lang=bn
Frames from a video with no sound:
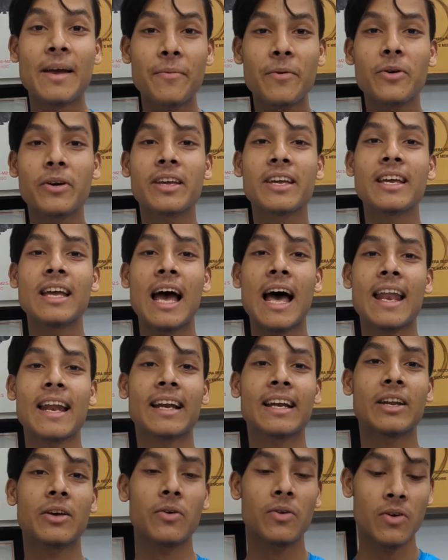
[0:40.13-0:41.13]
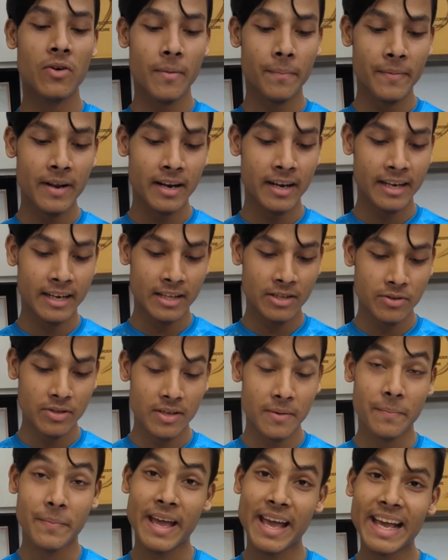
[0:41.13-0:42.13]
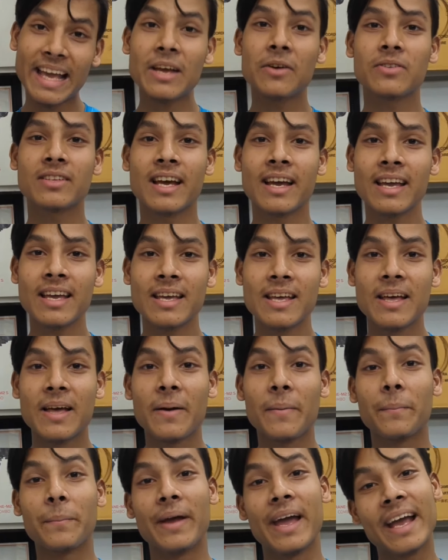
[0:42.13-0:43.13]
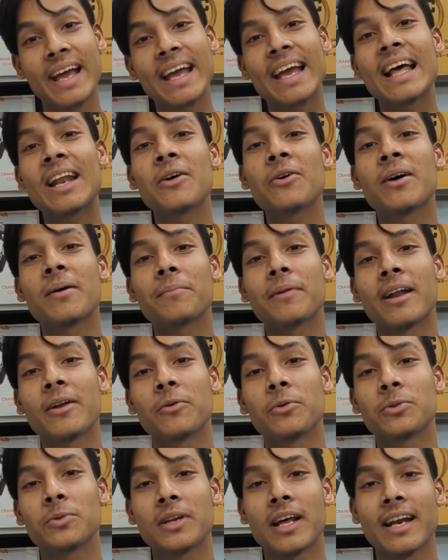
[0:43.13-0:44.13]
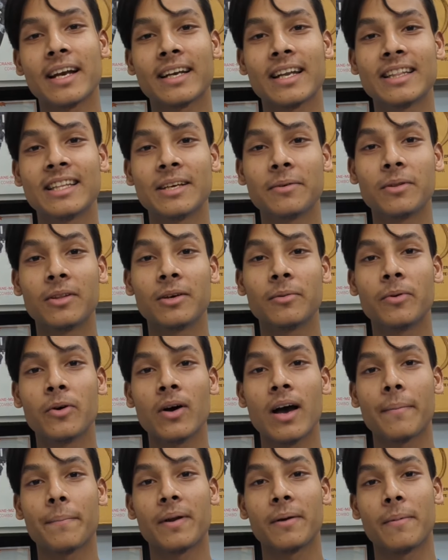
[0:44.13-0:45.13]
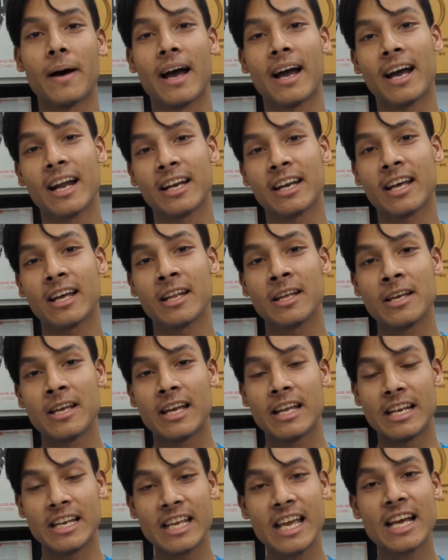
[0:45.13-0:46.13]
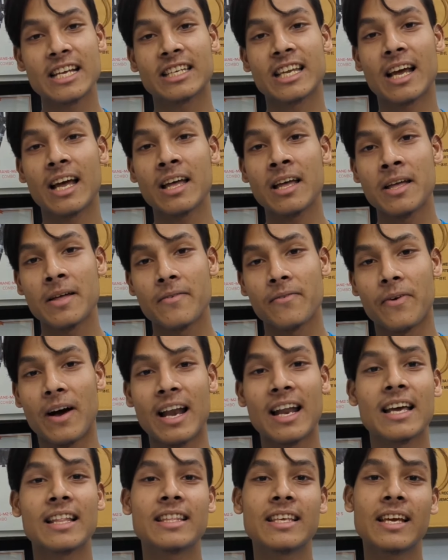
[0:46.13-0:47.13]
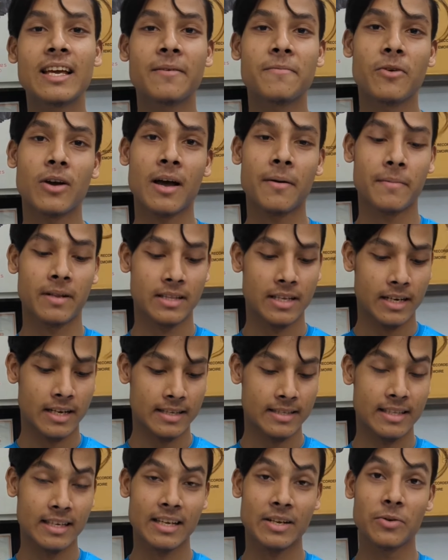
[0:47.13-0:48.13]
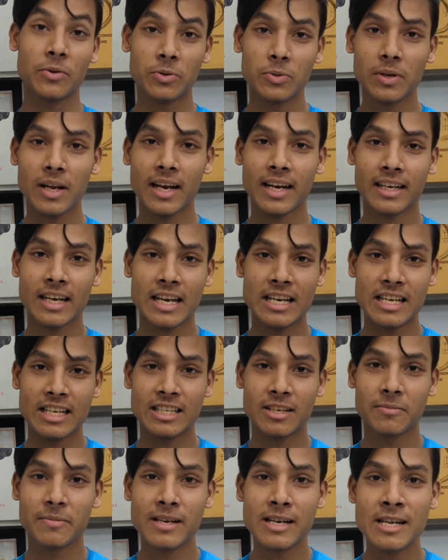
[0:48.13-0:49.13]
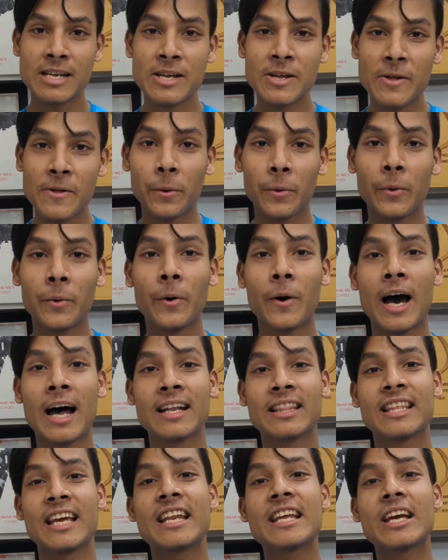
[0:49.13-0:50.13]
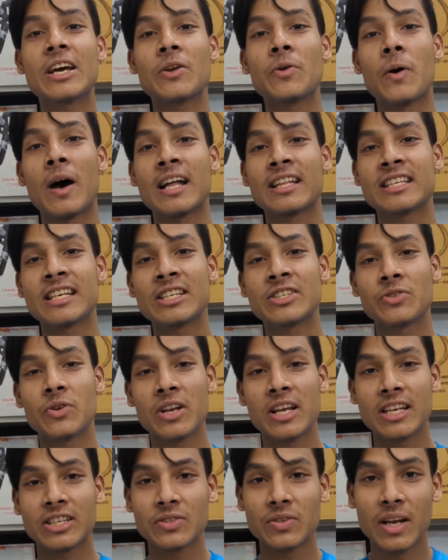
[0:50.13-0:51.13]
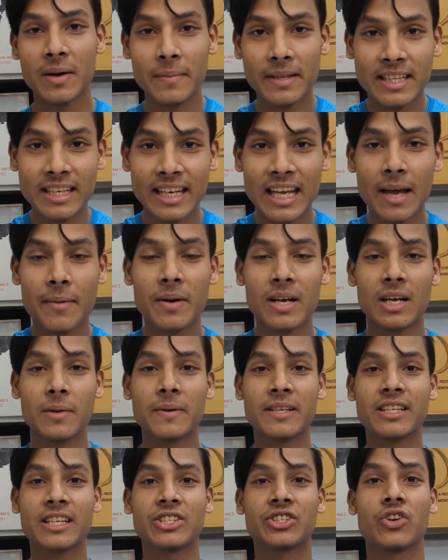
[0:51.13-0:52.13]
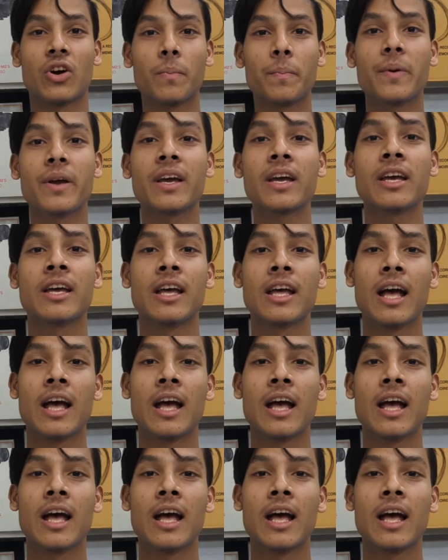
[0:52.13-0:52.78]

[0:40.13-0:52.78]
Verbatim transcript: এবং কি আরেকটা হলো আপনার এটা যদি ভেঙেও যায় ভেঙে গেলেও আমরা নতুন আরেকটা দিয়ে দিব আপনি ভাঙাটা নিয়ে আসা ফালাই দিয়ে এবং আমাদের কাছ থেকে নতুন আরেকটা নিয়ে যাবেন তো আর দেরি কেন আজই চলে আসুন আমাদের ক্যামেরা বাজার শপে